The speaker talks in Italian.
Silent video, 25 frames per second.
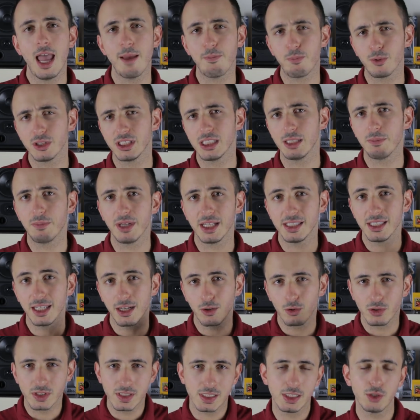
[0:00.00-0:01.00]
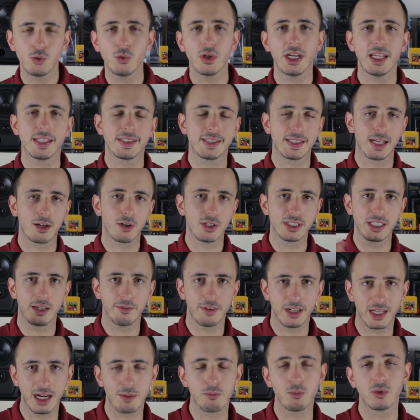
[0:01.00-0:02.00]
È impossibile dire con sicurezza cosa
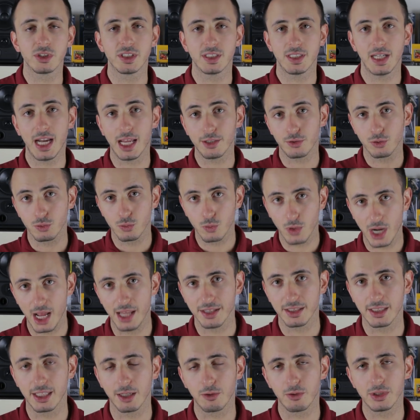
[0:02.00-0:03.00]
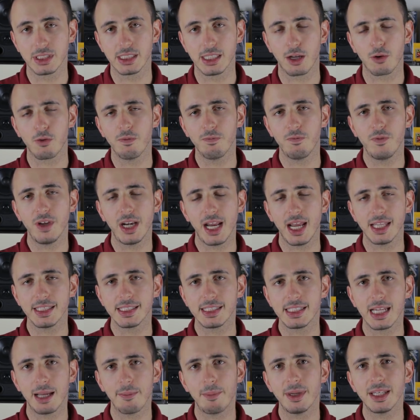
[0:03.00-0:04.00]
verrà mostrato durante questa
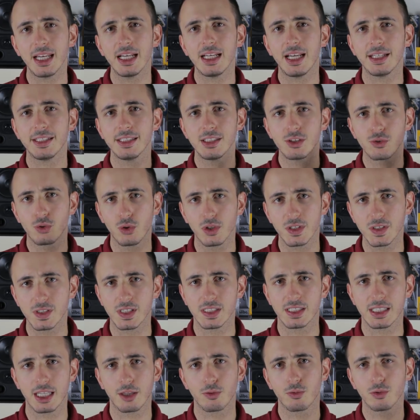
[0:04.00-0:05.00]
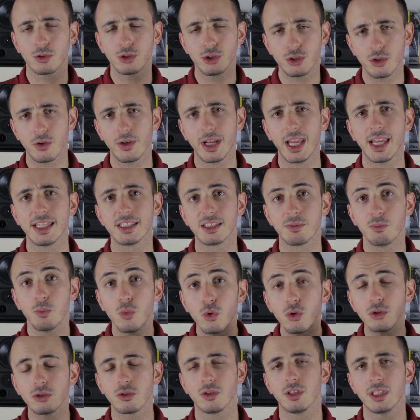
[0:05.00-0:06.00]
conferenza, ma negli anni scorsi è stato uno showcase
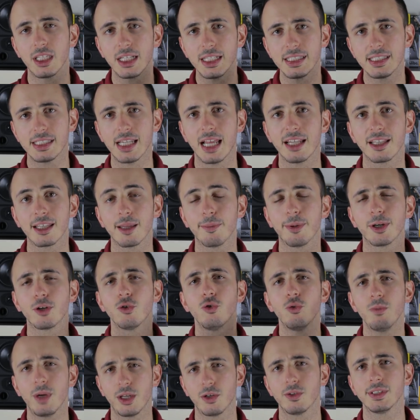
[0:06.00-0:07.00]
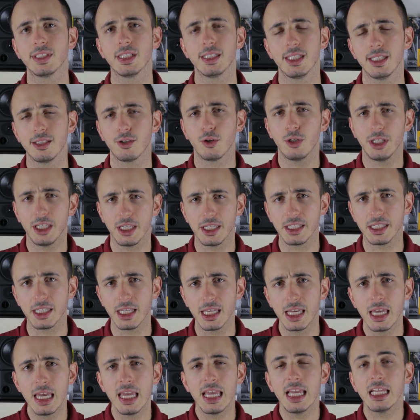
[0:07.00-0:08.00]
molto interessante per numerosi titoli
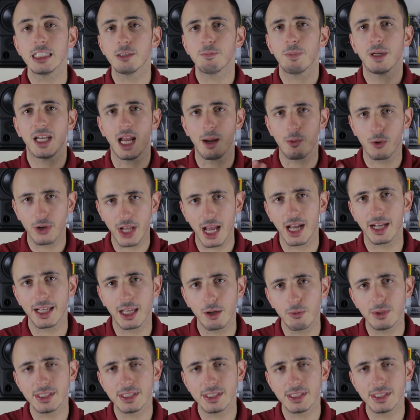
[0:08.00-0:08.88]
indie e speriamo che anche